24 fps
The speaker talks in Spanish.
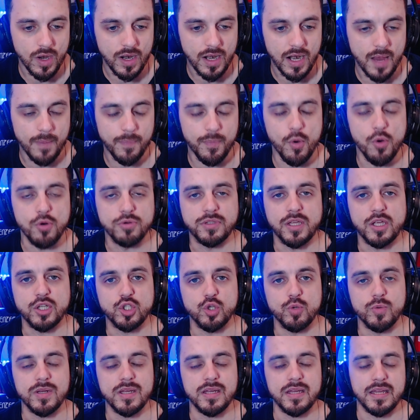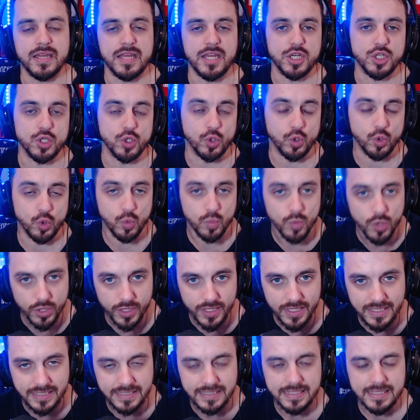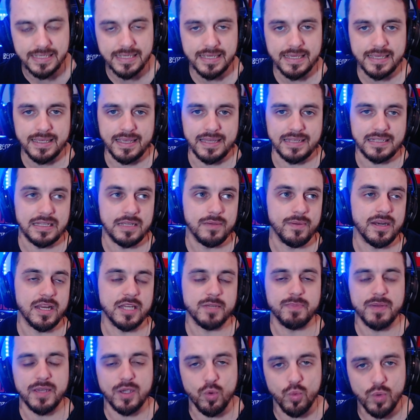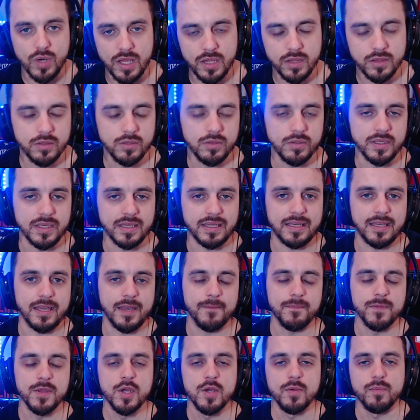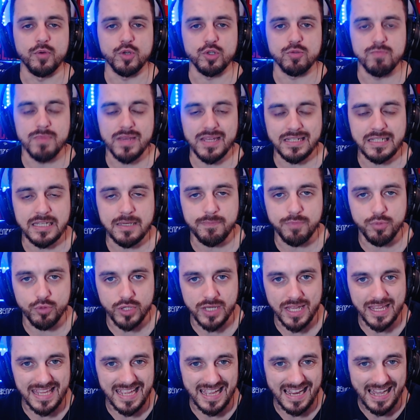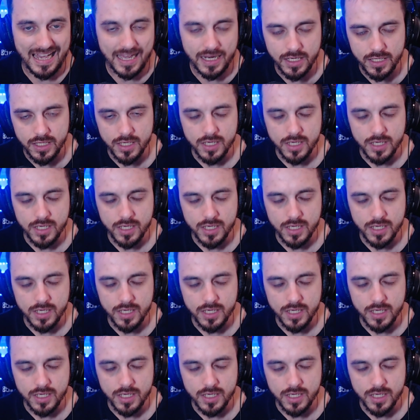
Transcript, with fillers: Laporta sobre esos rumores que se iban especulando de que pues Messi podría llegar